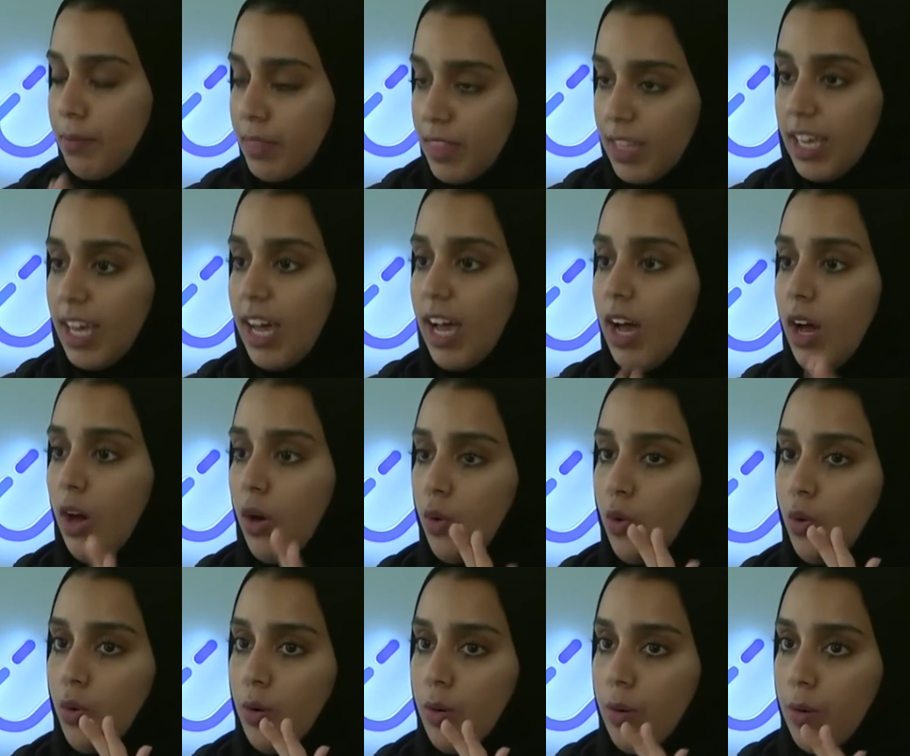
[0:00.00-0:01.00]
بثقه
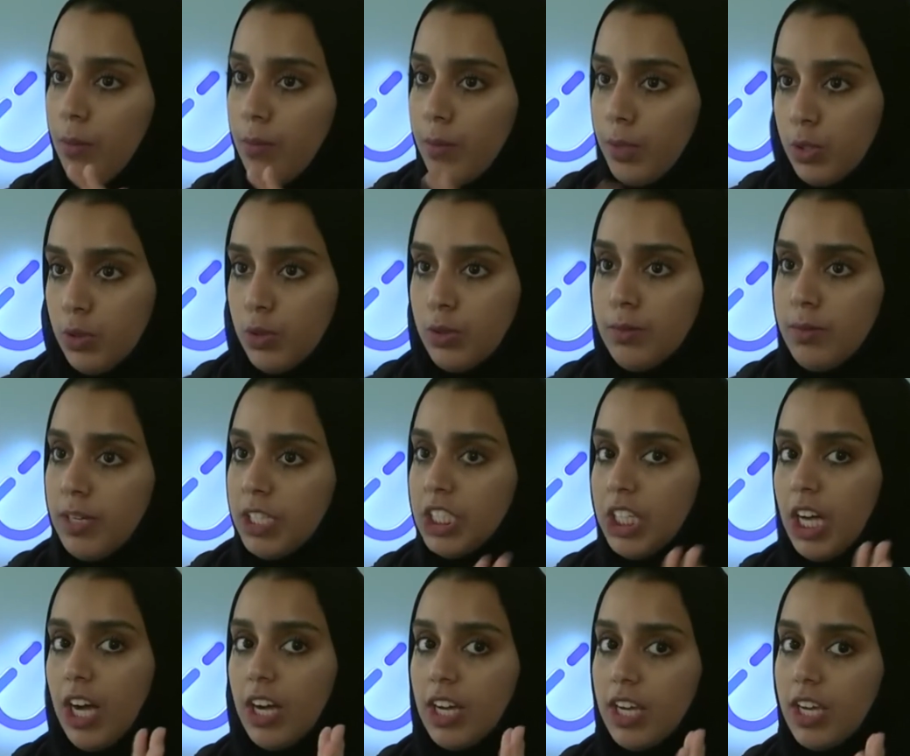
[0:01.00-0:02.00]
وبدون
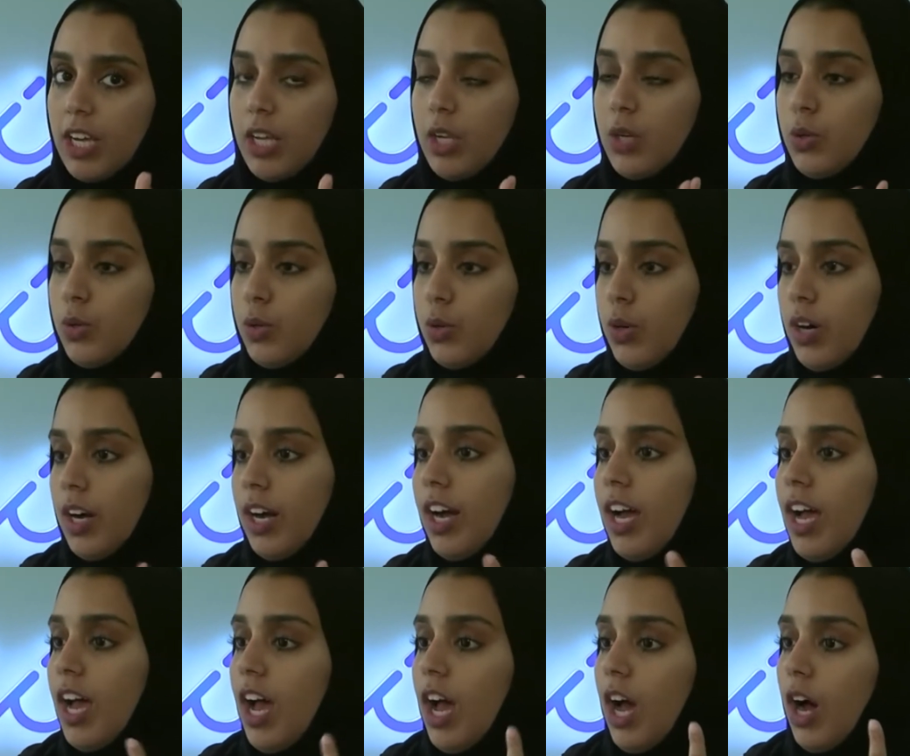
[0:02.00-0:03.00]
مشاكل و
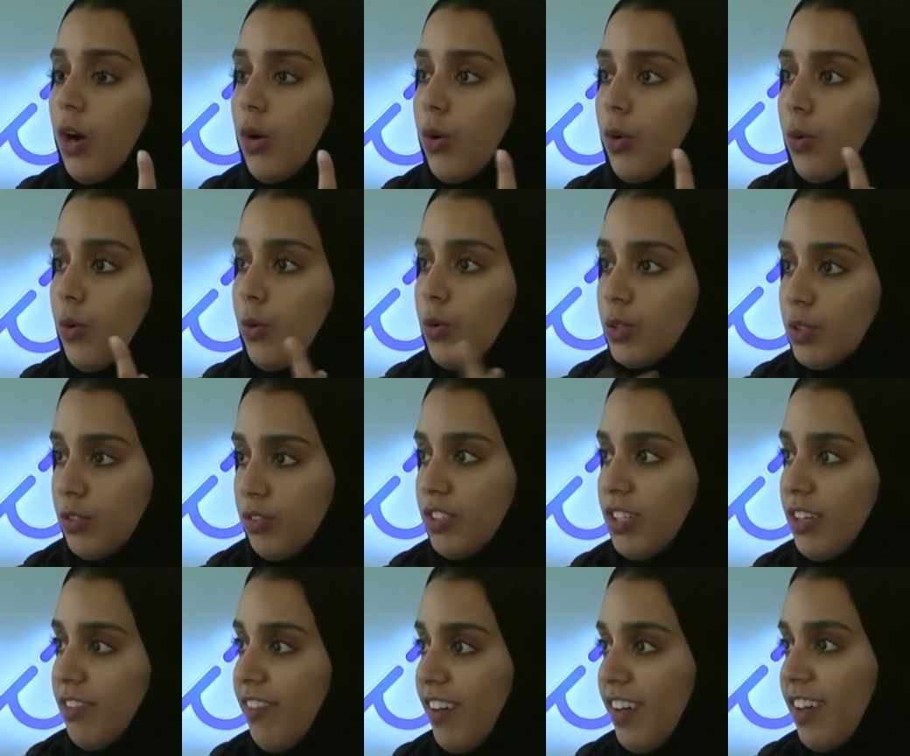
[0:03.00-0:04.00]

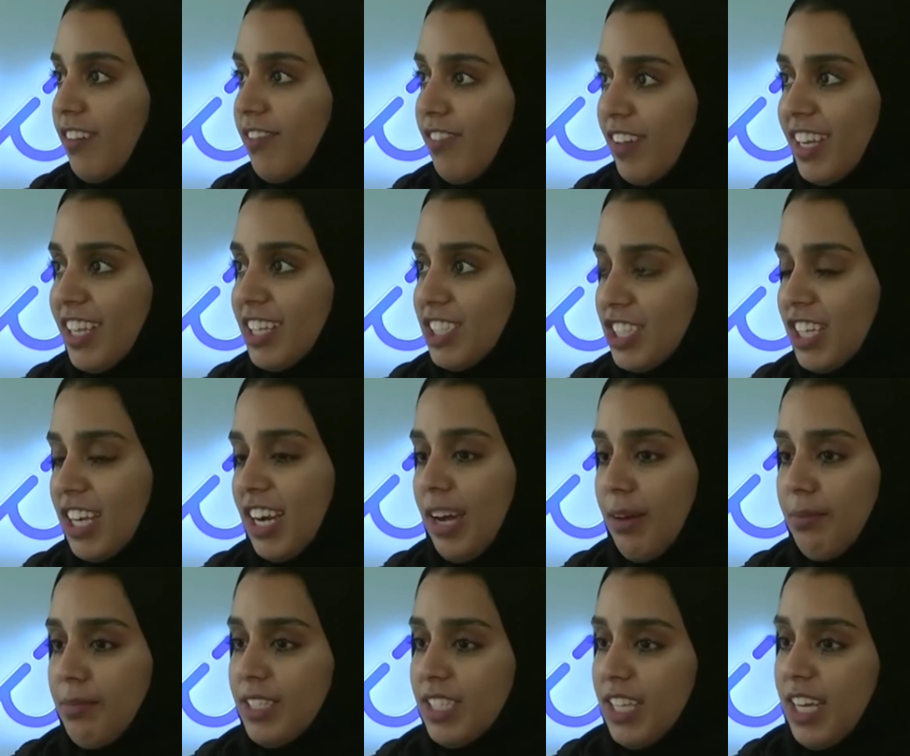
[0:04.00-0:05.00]
وفريق شراع
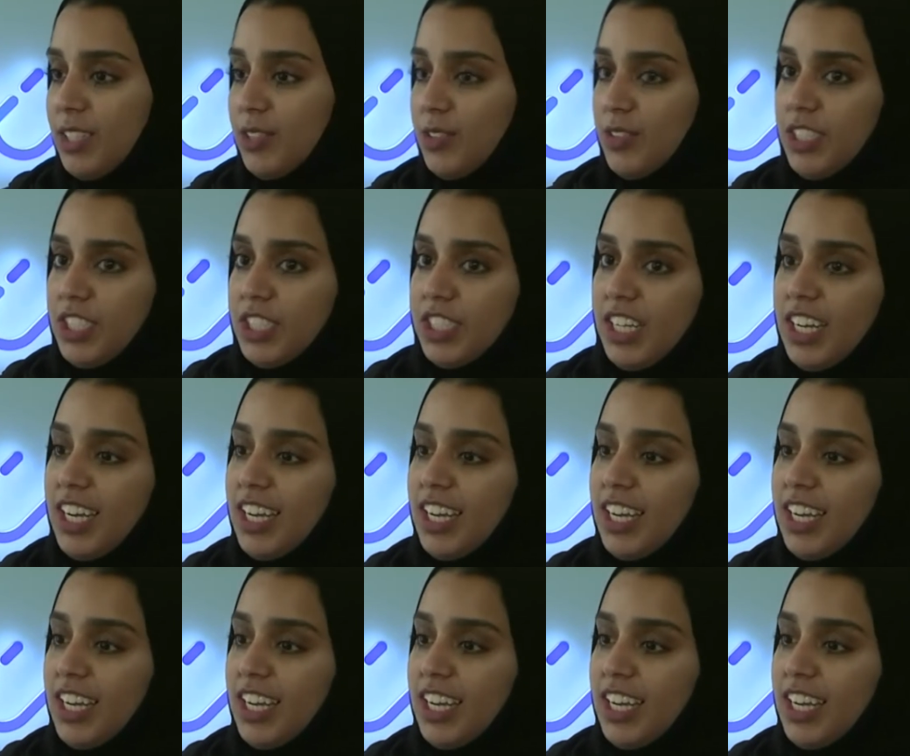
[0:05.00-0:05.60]
بيساعدوني إن شاء